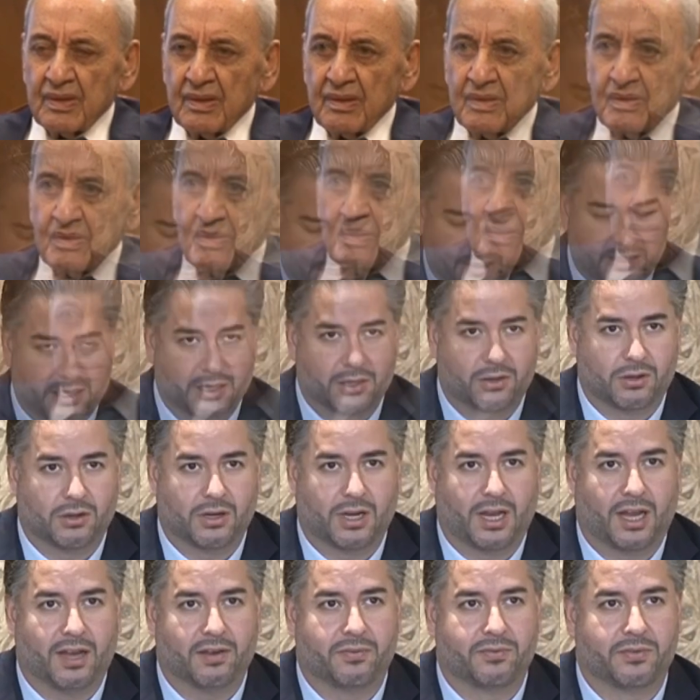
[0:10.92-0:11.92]
يعطيكم
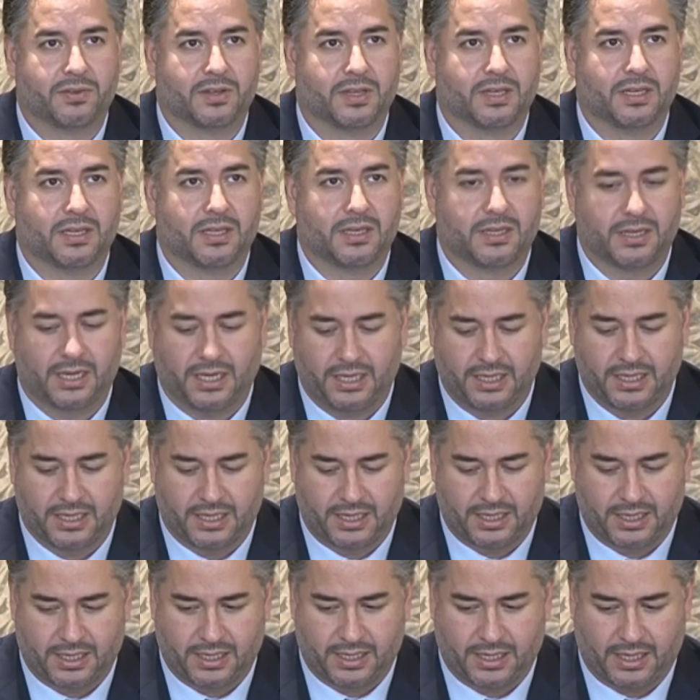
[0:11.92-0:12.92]
العافية
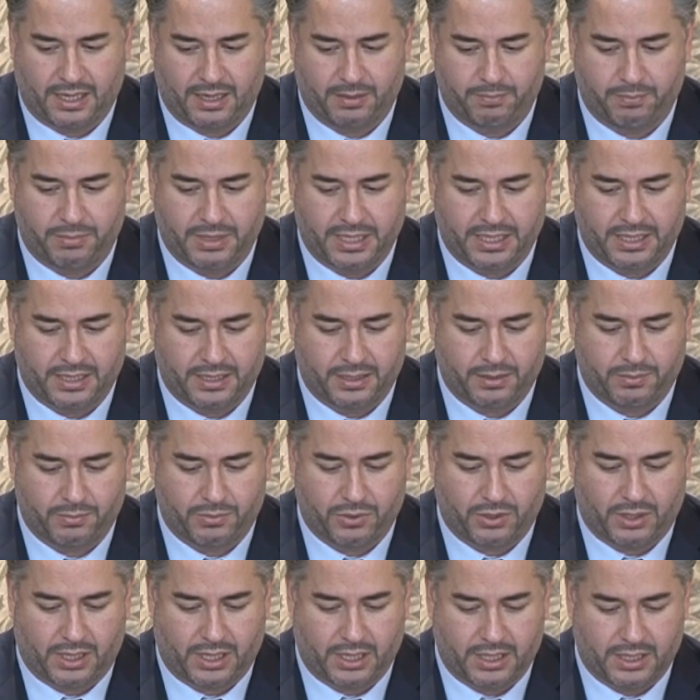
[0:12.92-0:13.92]
نحن حبينا
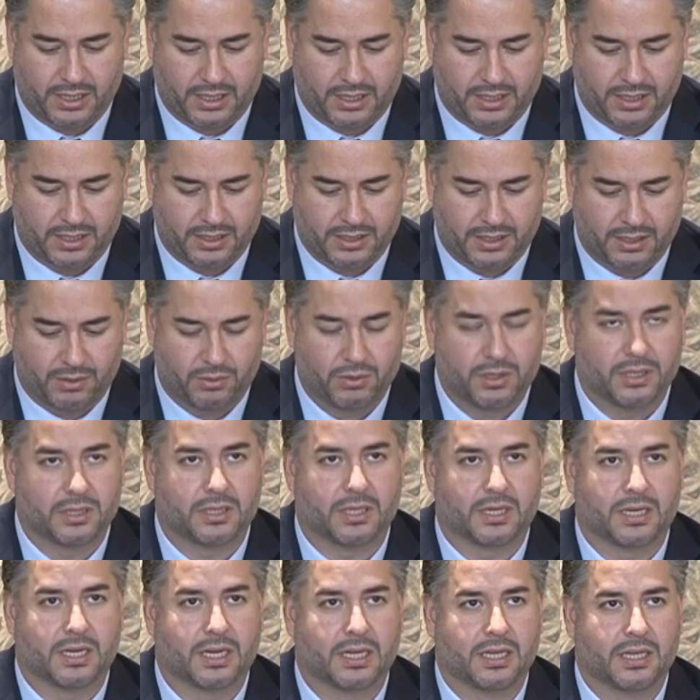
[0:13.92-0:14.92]
نمرق على دولة
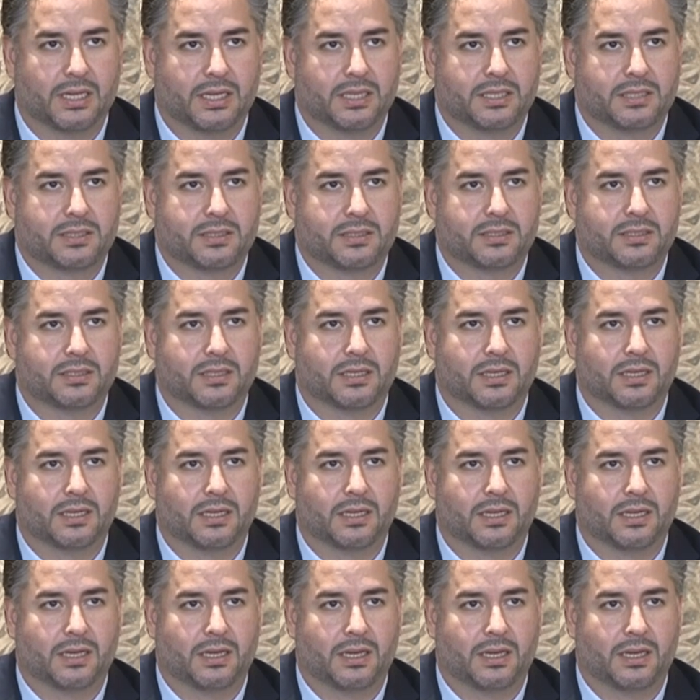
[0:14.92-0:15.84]
الرئيس آه،